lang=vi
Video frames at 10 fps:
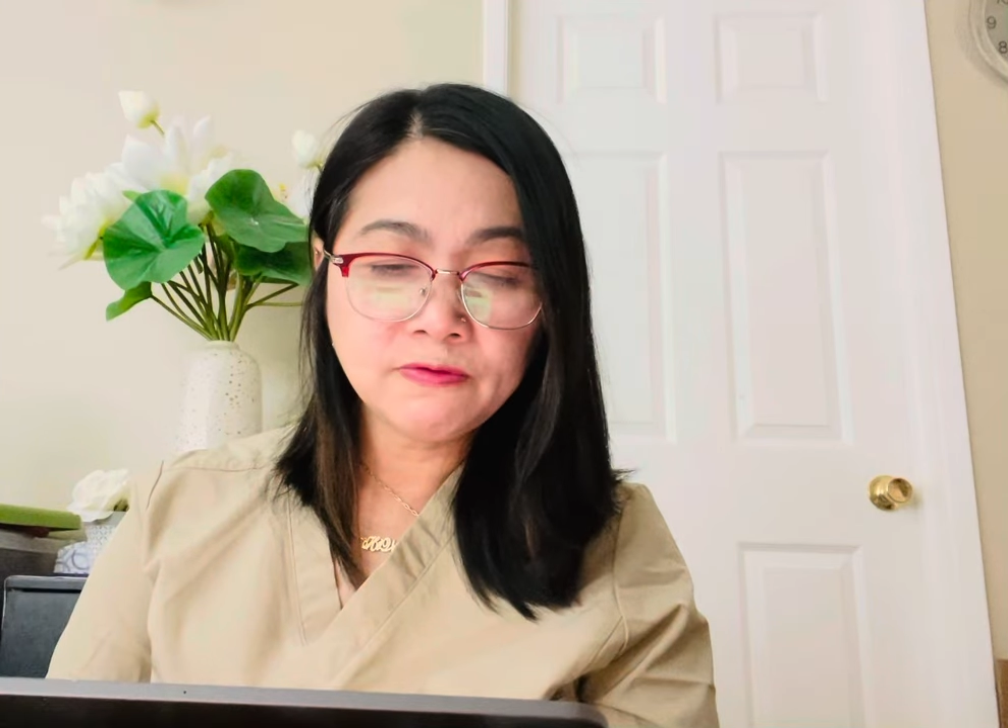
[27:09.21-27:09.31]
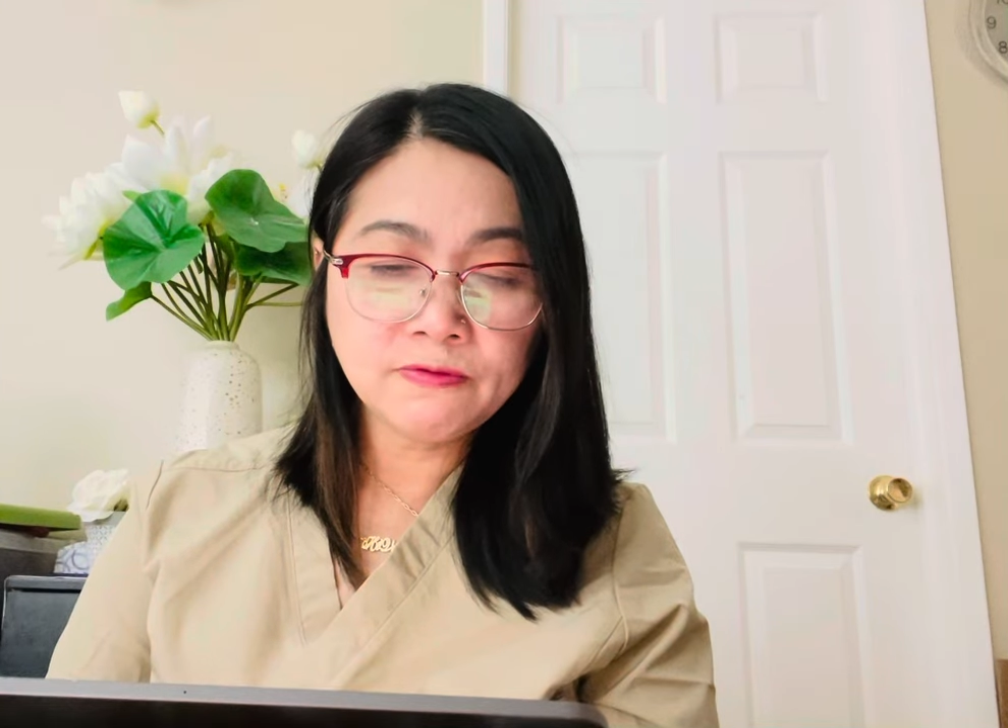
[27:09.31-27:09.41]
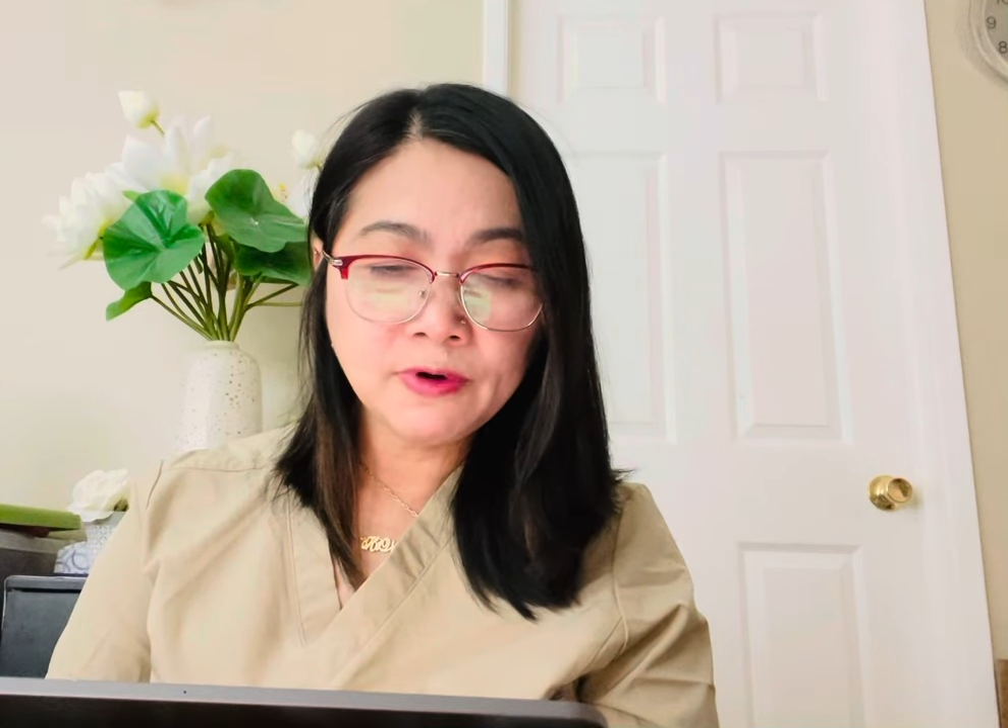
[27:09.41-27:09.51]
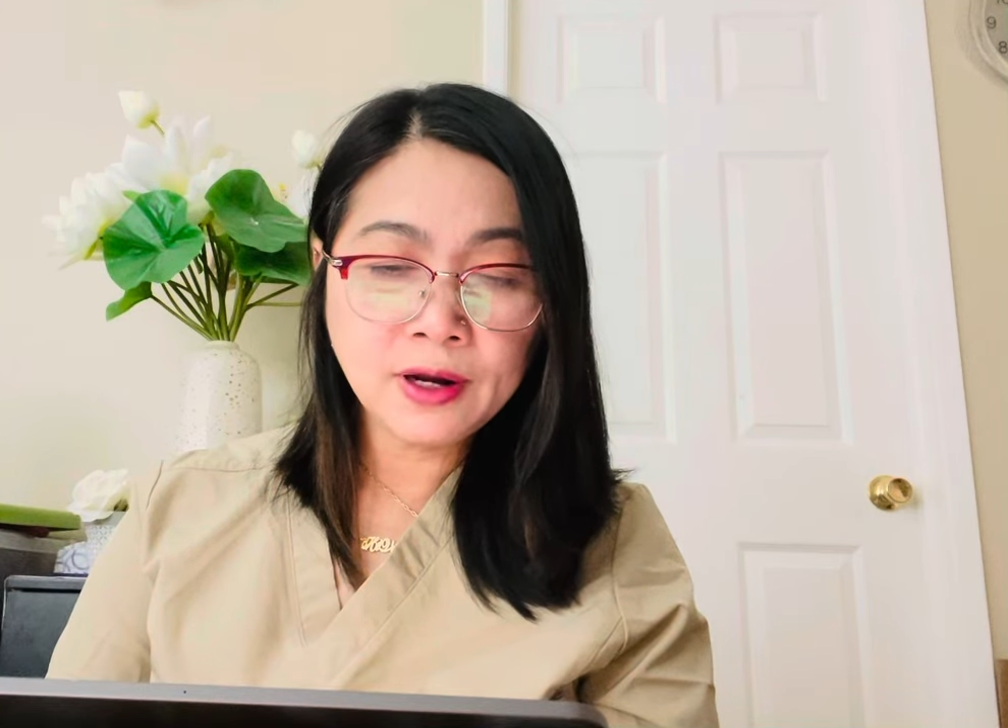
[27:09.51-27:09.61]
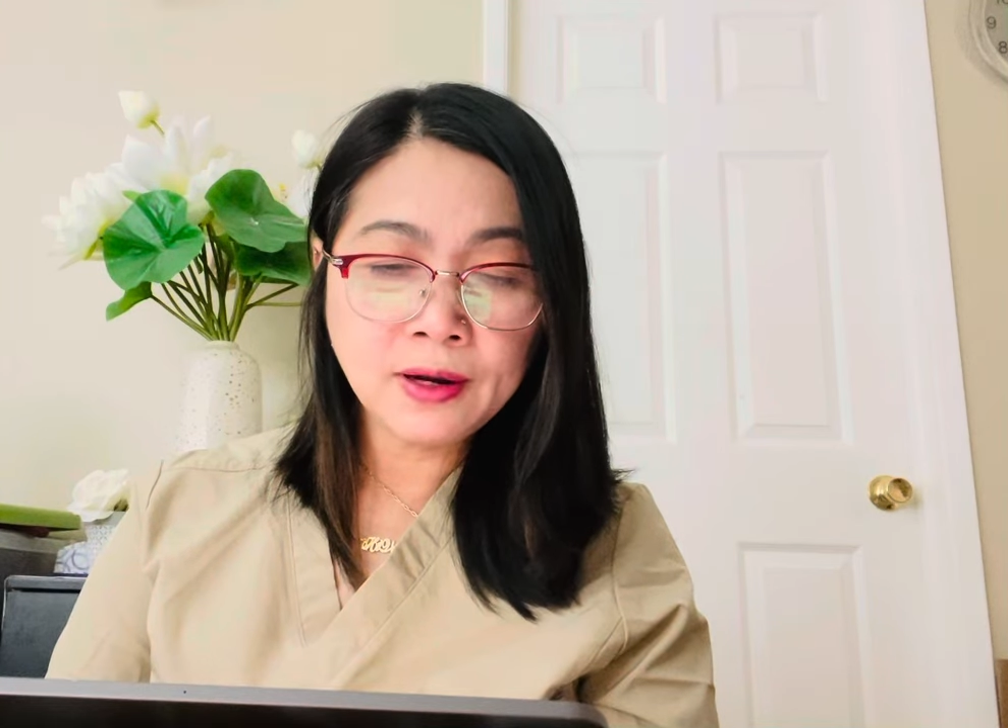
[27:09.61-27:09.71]

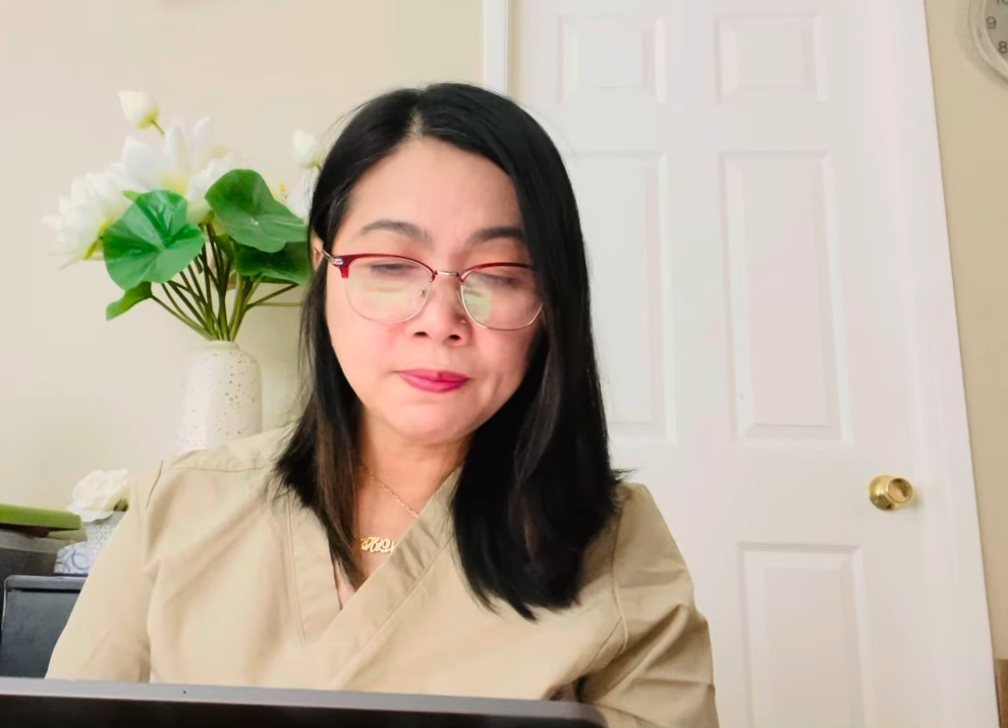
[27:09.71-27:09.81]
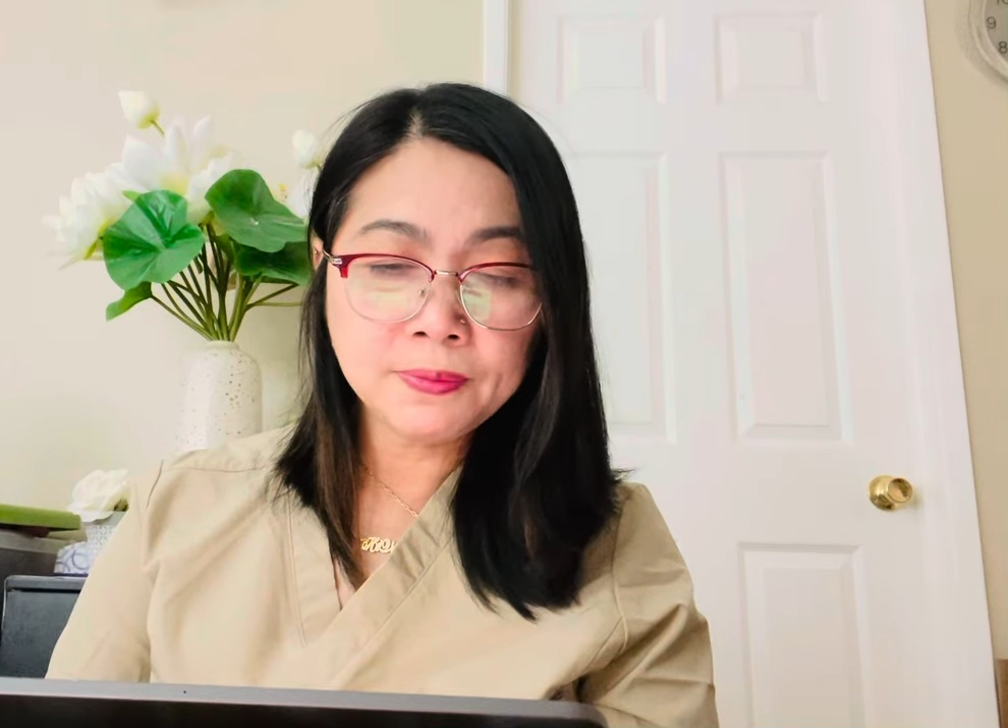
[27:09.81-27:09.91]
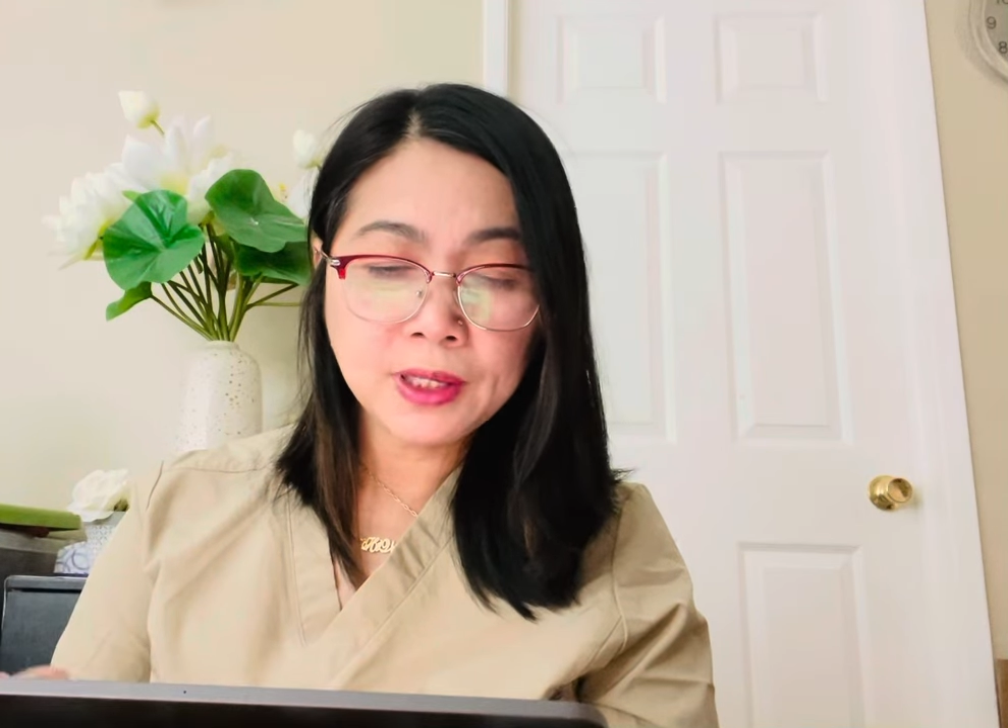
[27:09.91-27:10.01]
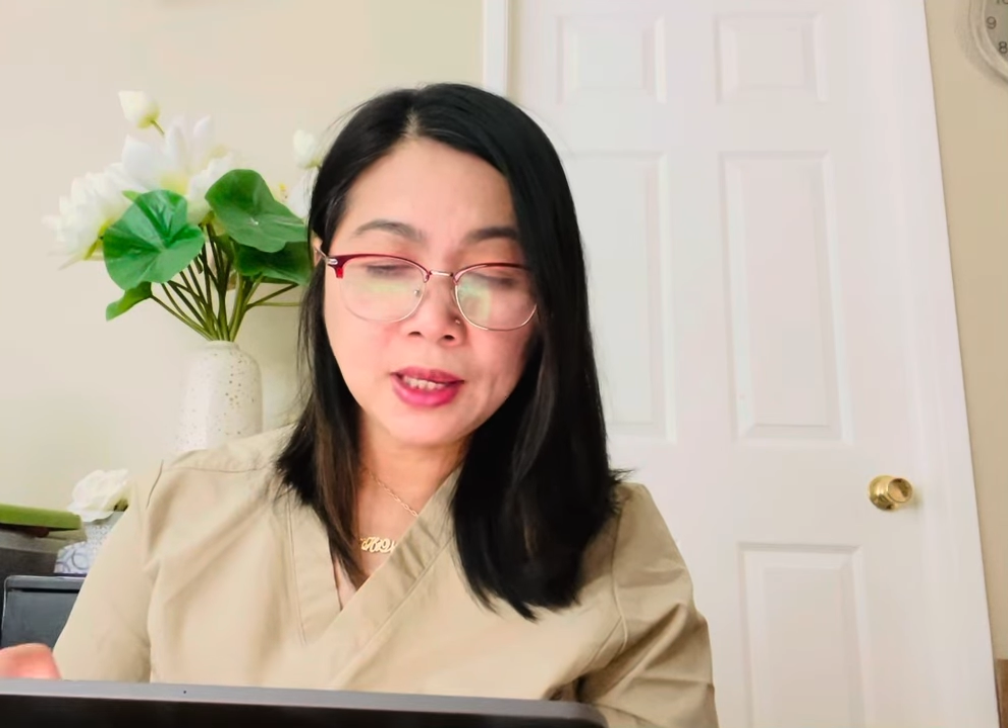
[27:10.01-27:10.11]
pháp thì